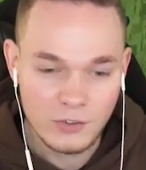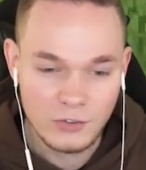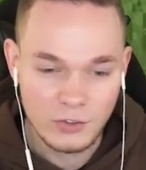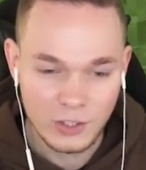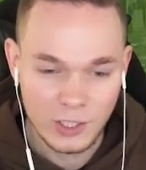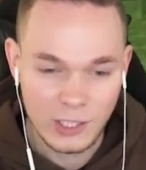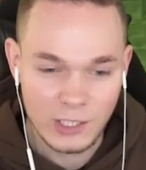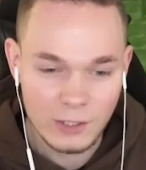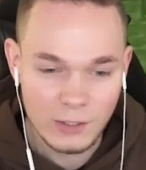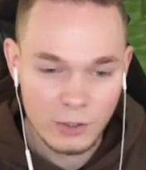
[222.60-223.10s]

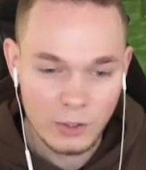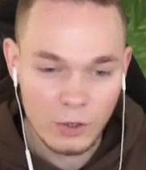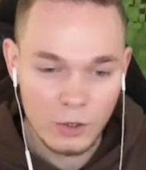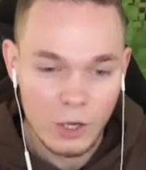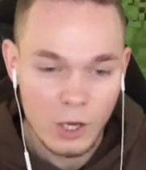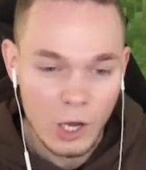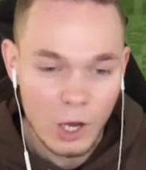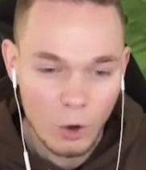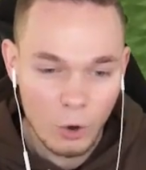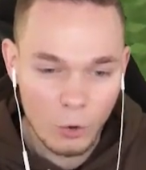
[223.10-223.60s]
trinke
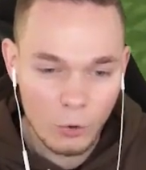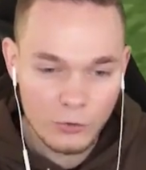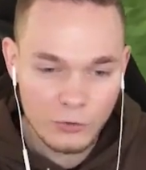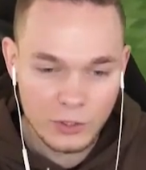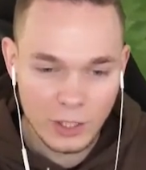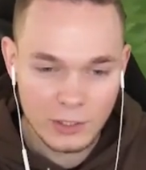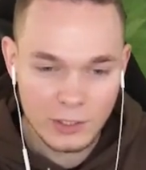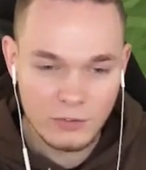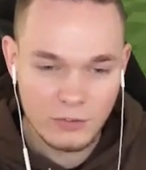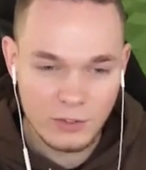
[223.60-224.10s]
und
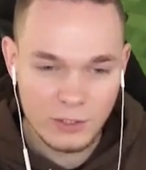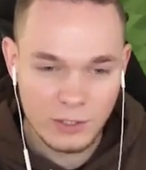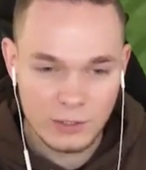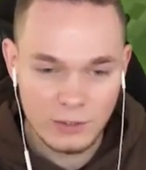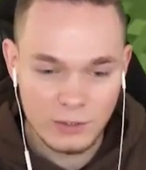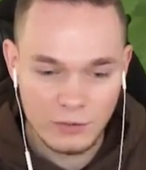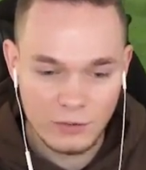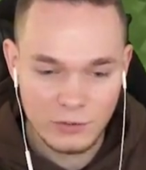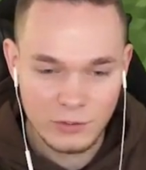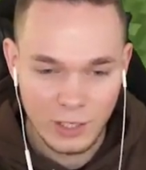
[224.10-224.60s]
dann jetzt hier in
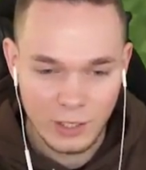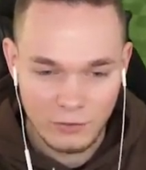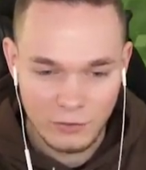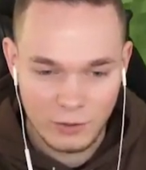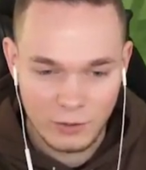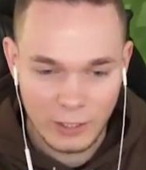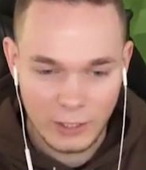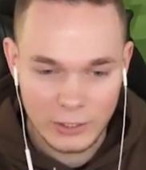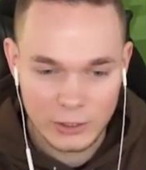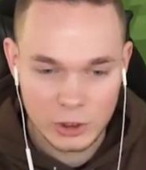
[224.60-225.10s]
diesen Kessel
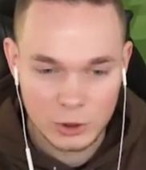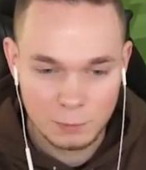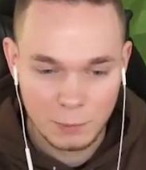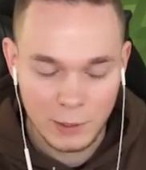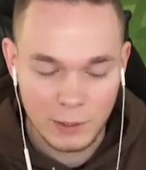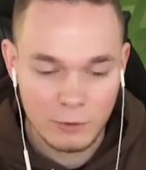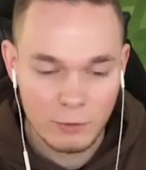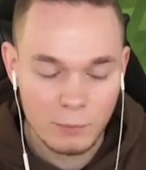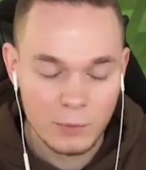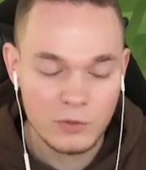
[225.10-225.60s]

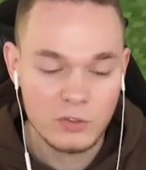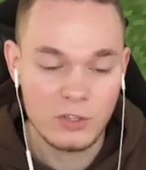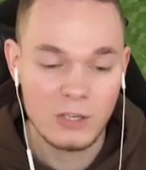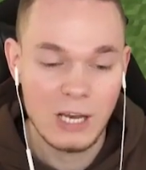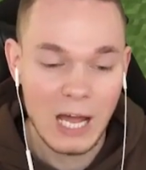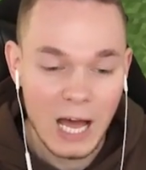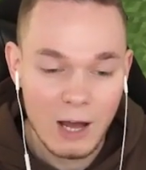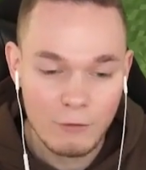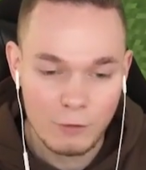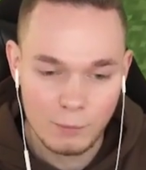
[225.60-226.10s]
reinspringe, mit
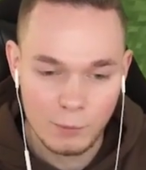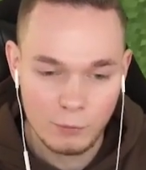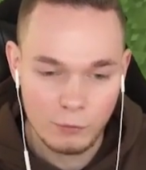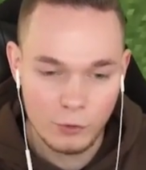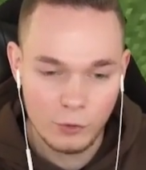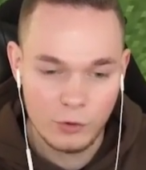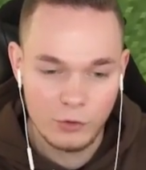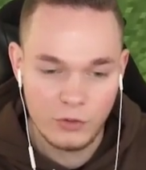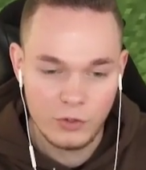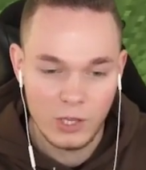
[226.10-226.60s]
Lava
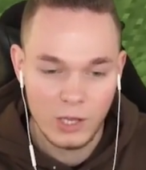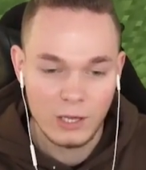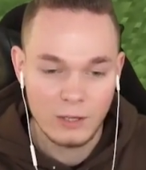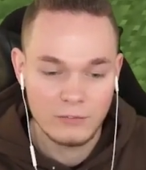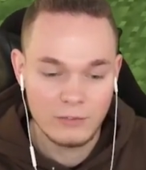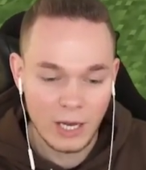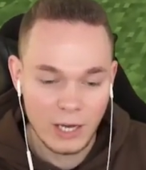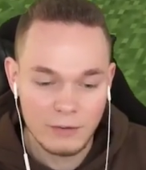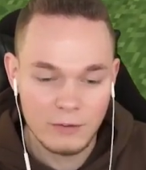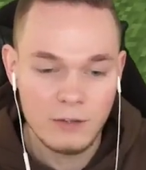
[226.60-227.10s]
befüllt,
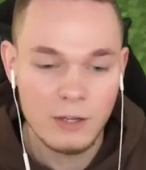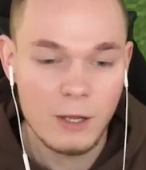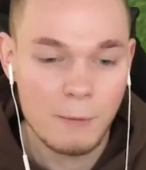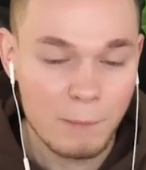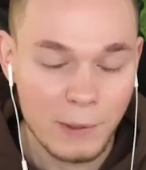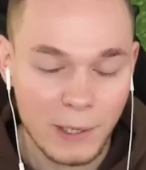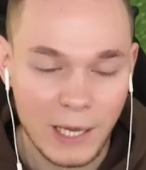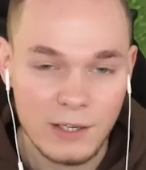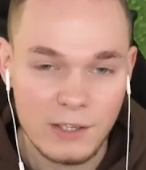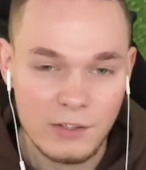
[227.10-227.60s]
dann
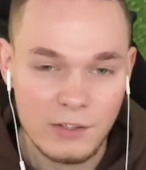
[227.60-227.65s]
brenne